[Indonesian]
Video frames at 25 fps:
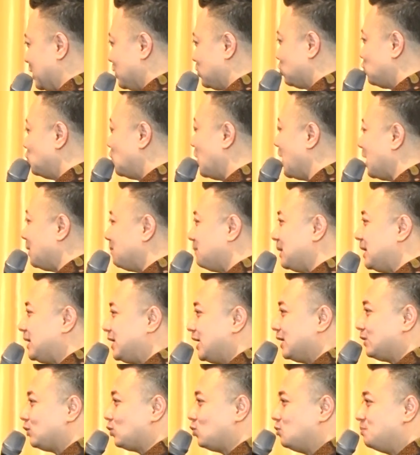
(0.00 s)
Tuhan
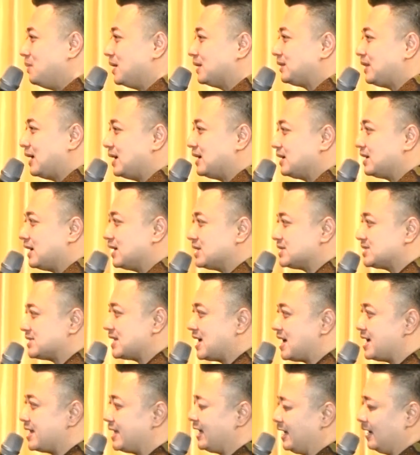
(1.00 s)
melihat rumah tangga
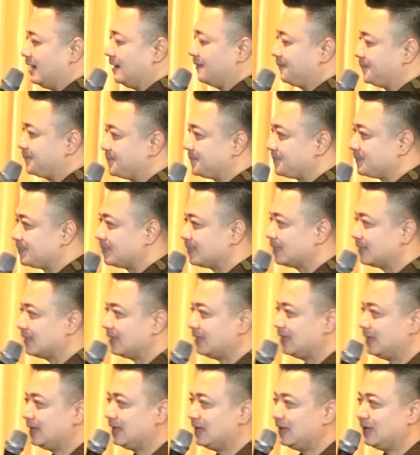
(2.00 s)
saya.
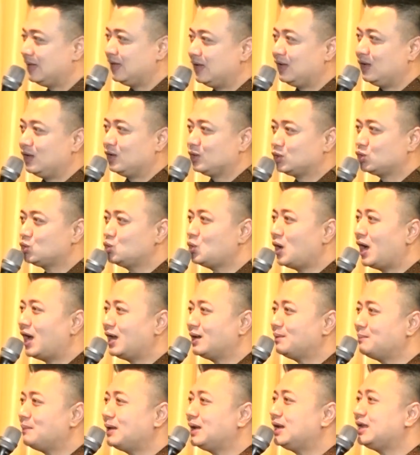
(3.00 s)

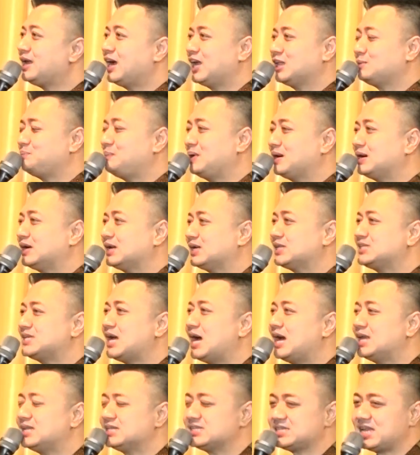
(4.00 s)
Tuhan melihat
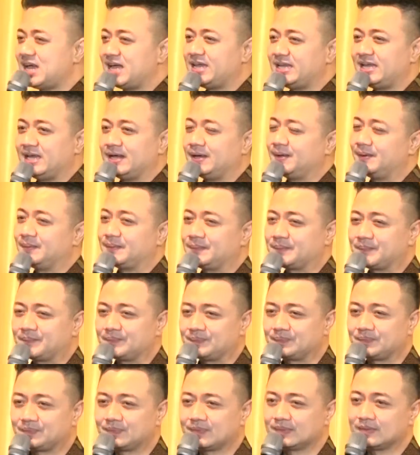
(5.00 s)
pekerjaan saya.
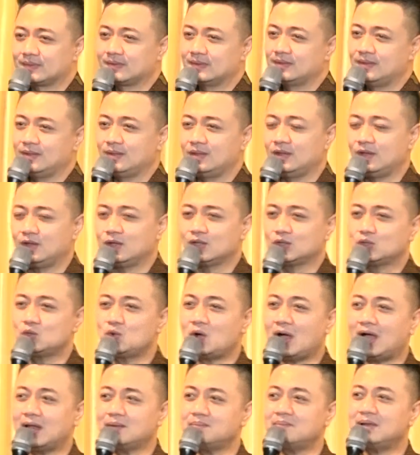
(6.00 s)

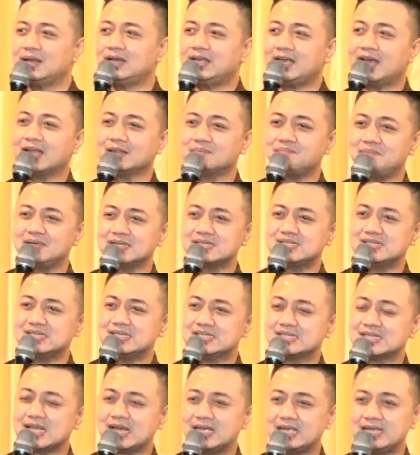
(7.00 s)
Tuhan melihat
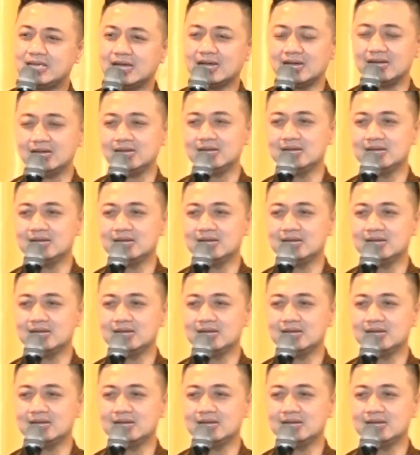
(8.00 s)
bisnis saya.